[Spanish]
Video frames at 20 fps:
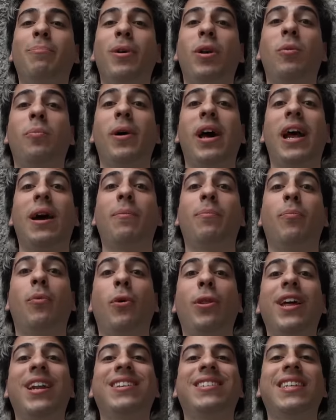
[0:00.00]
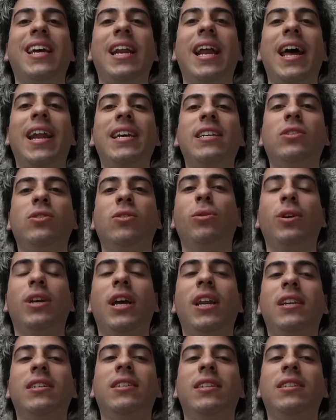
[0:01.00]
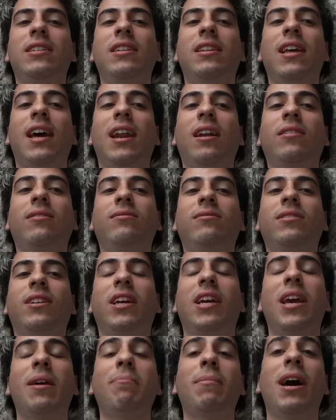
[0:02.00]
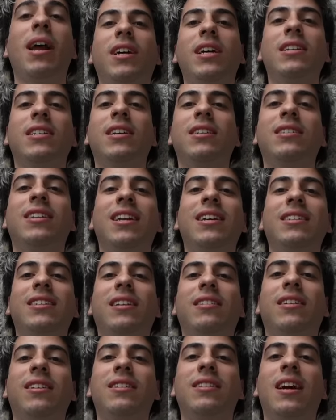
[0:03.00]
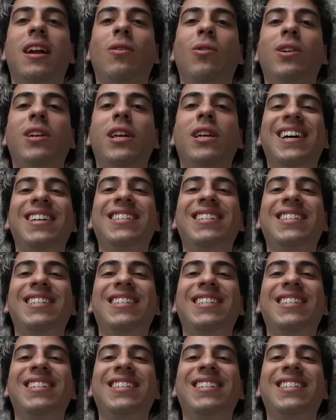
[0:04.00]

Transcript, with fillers: Pero para poder cenar eso voy a necesitar quemar esas 300 calorías.